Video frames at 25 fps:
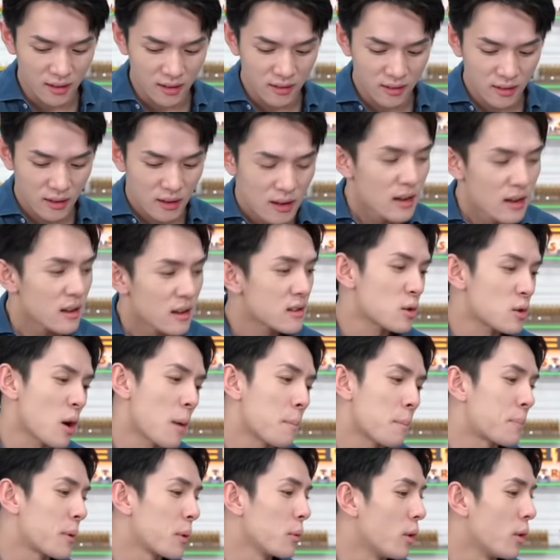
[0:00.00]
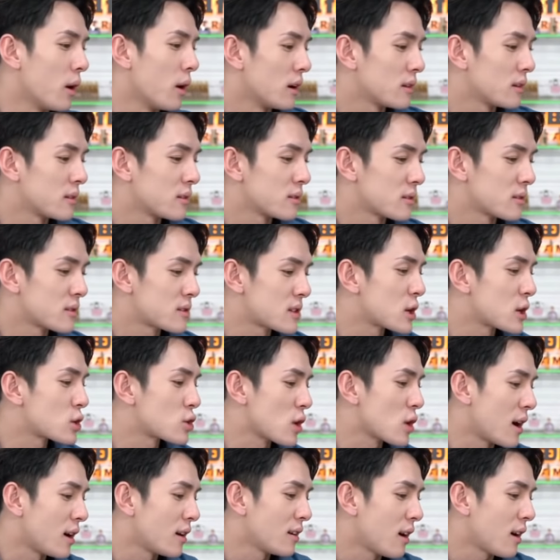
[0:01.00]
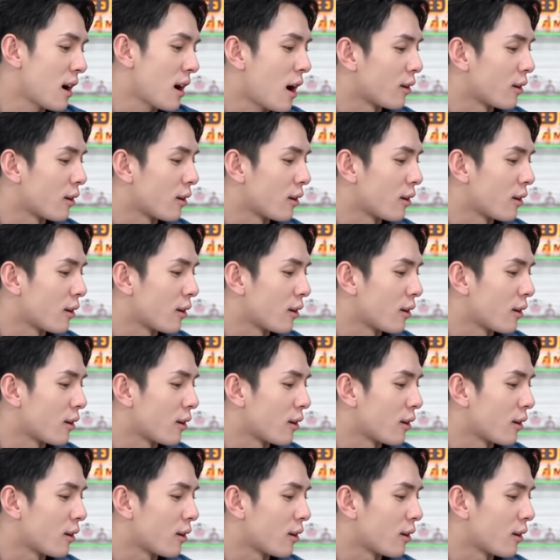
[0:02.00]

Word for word: 嗯，这双比我这双